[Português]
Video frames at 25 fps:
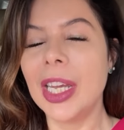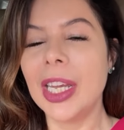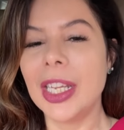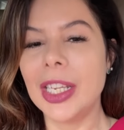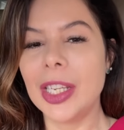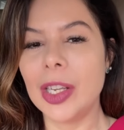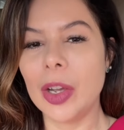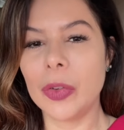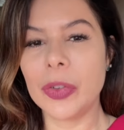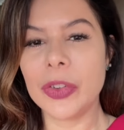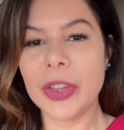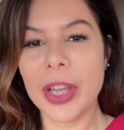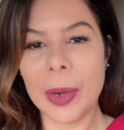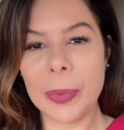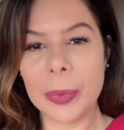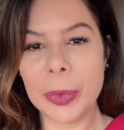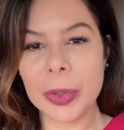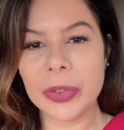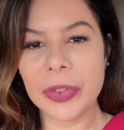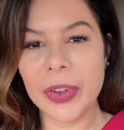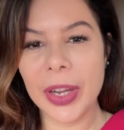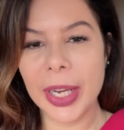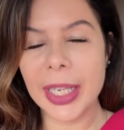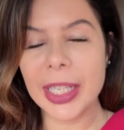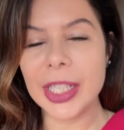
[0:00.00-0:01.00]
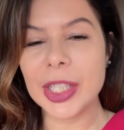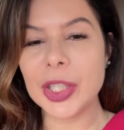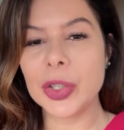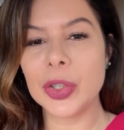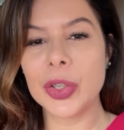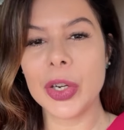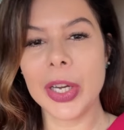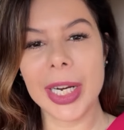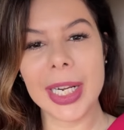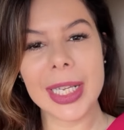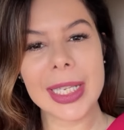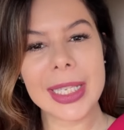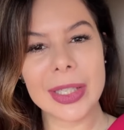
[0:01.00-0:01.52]
E eu fiquei muito feliz, que o
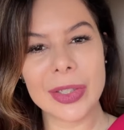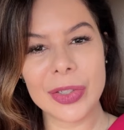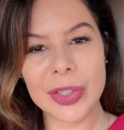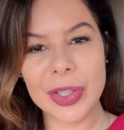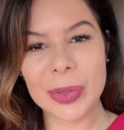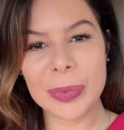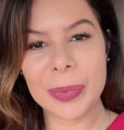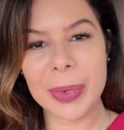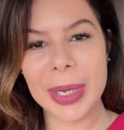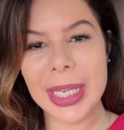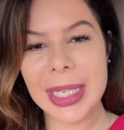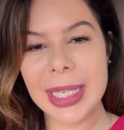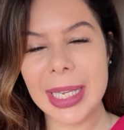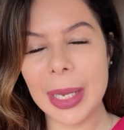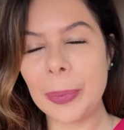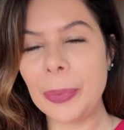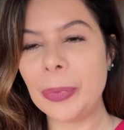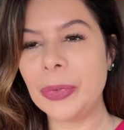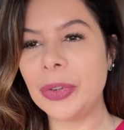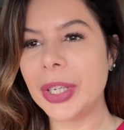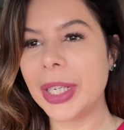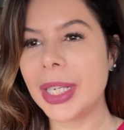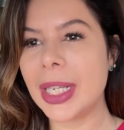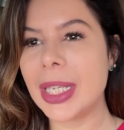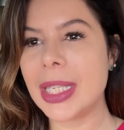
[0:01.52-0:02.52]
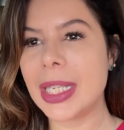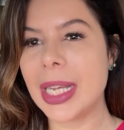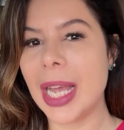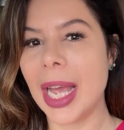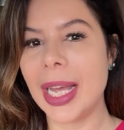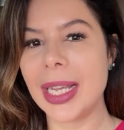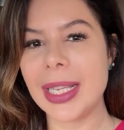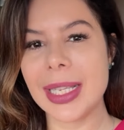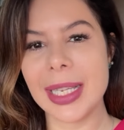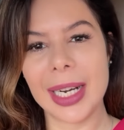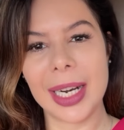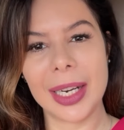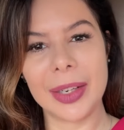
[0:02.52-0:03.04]
coração de mãe sempre fica assim,
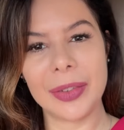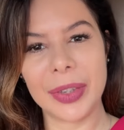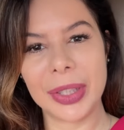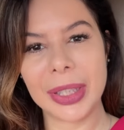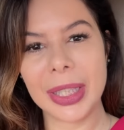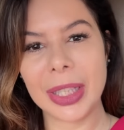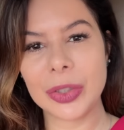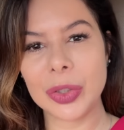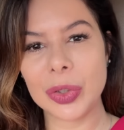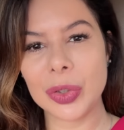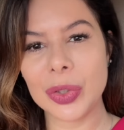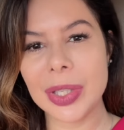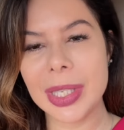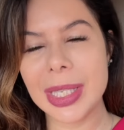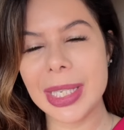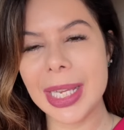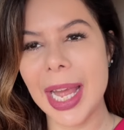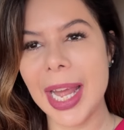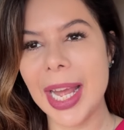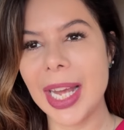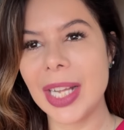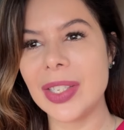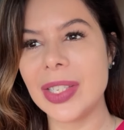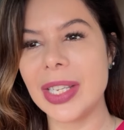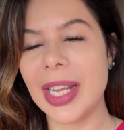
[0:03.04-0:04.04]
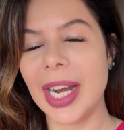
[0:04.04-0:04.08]
ai, será que vai dar tudo certo?